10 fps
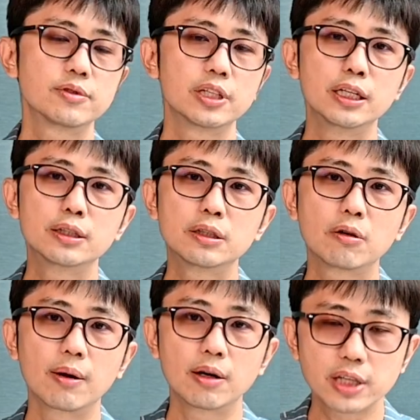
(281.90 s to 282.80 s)
ฉะนั้น
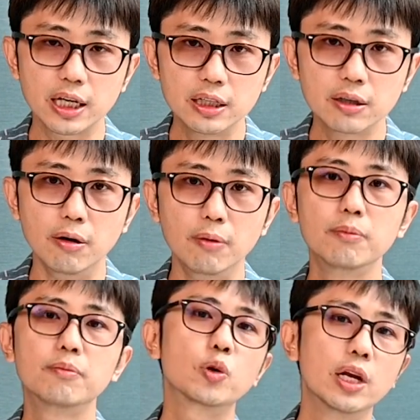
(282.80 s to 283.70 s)
ความเข้าใจเรื่องของ
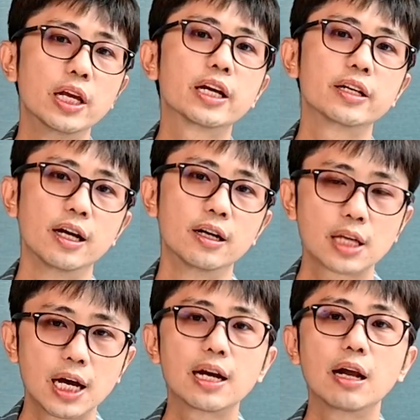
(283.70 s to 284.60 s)
ตัวเลขเนี่ย
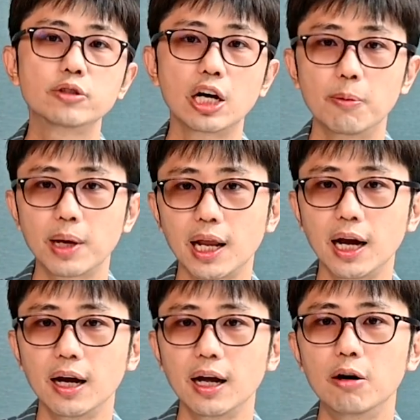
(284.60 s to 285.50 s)
ถ้าเราจะเอาพลั
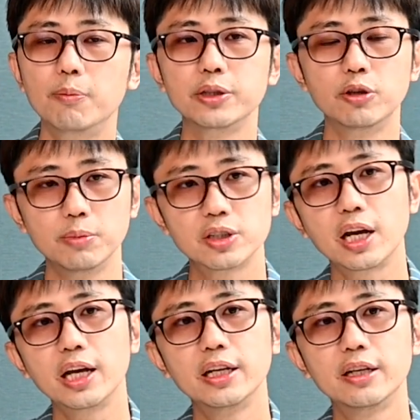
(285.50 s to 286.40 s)
งเอาประโยชน์มา
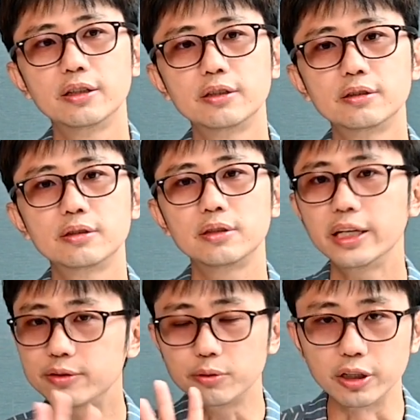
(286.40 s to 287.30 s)
ใช้ เล
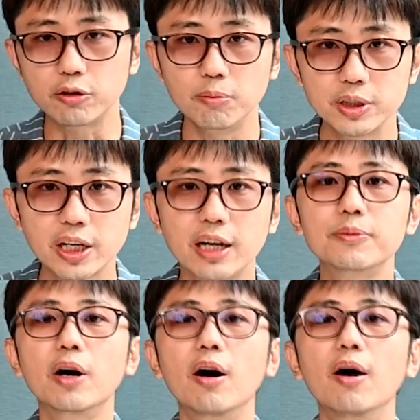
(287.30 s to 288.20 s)
ขสวยคงไม่ใช่
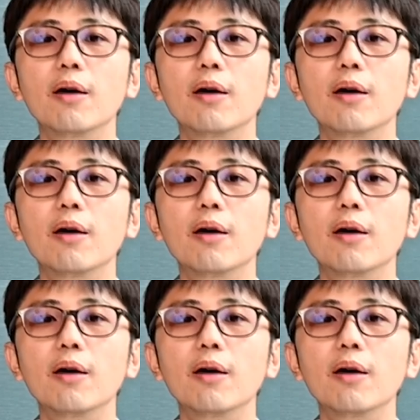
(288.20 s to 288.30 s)
คำตอบ